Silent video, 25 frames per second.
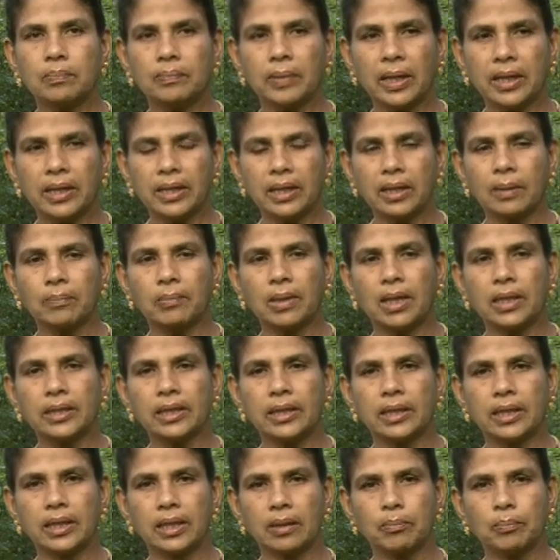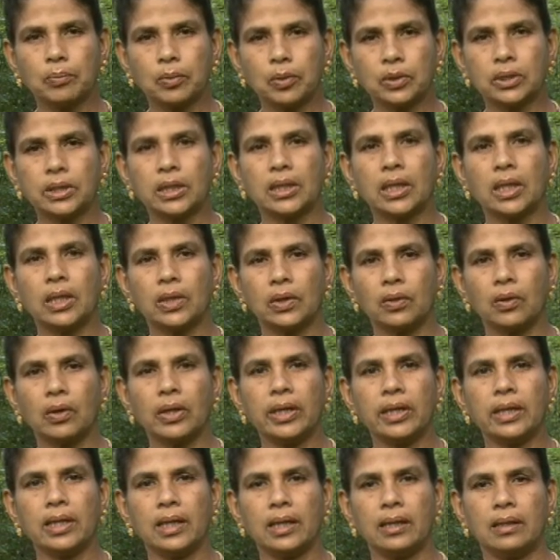பயிரை பாதிக்கிற பூச்சிகள்
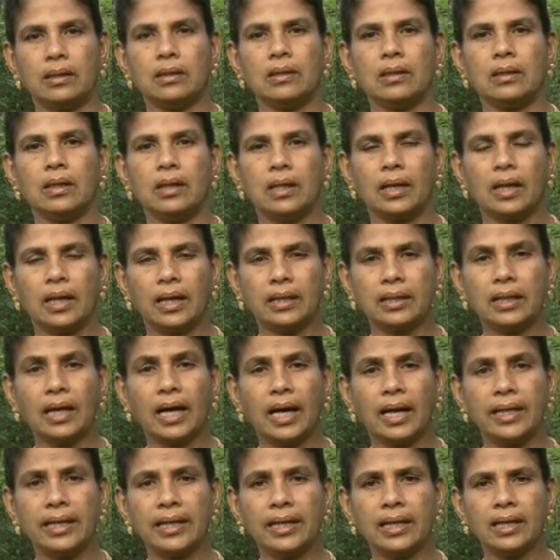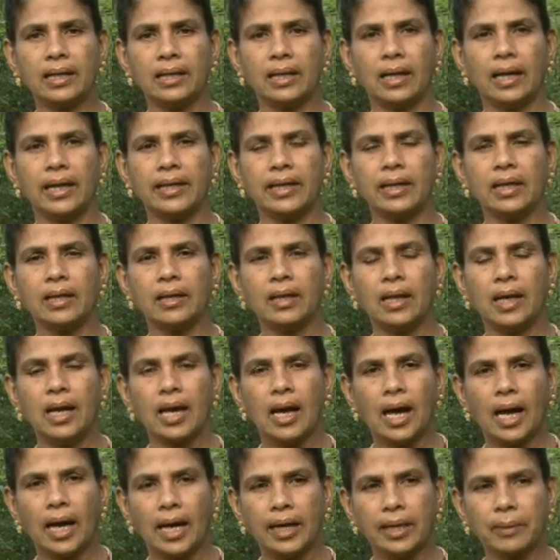நோய்கள் அது அடியில் அடி
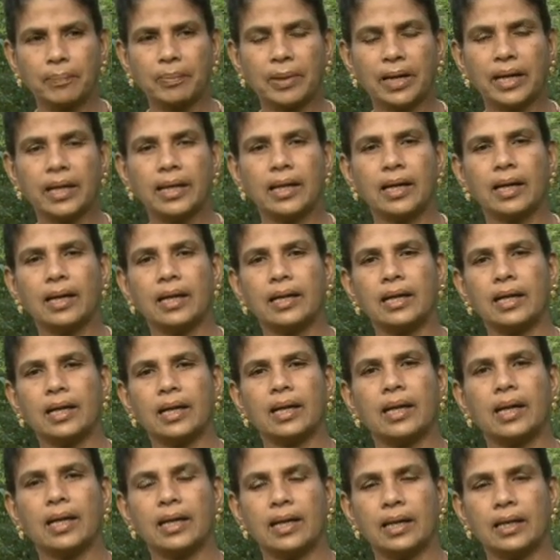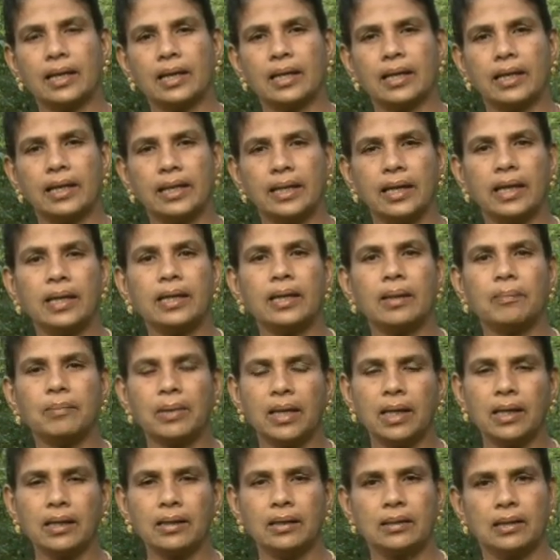அடிப்படையான காரணங்களையே நம்ம
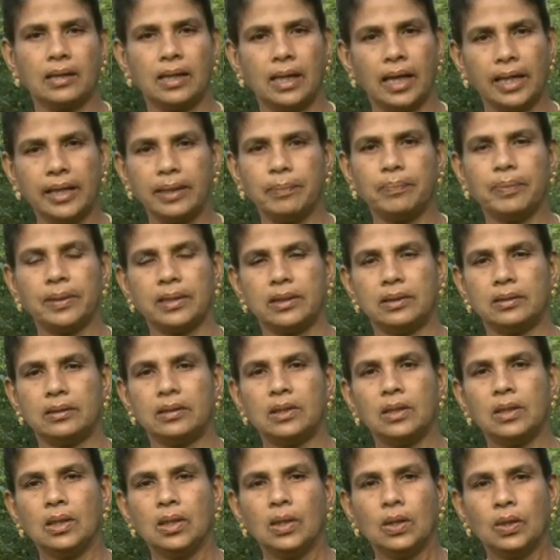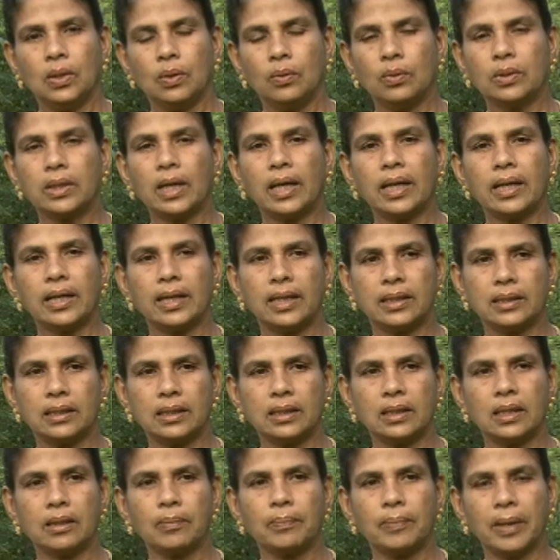அழிப்பது
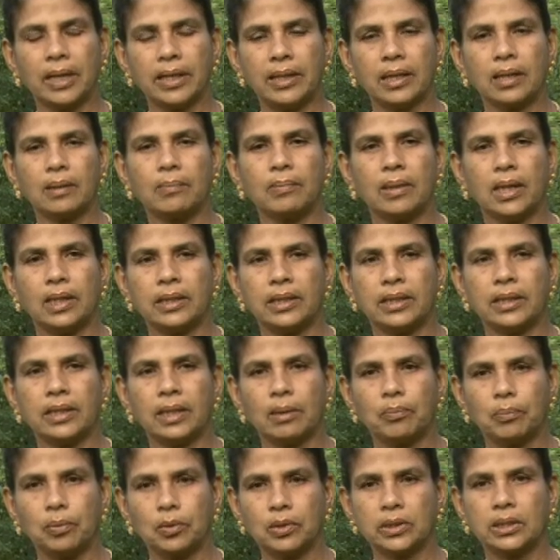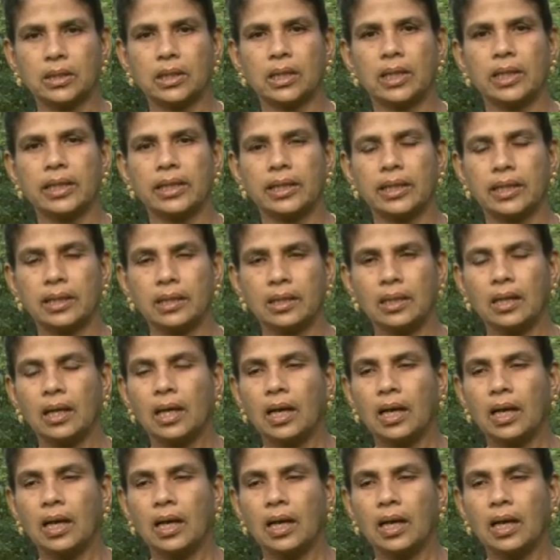உதாரணத்துக்கு பயிரை பாதிக்கிற பூச்சிகளின்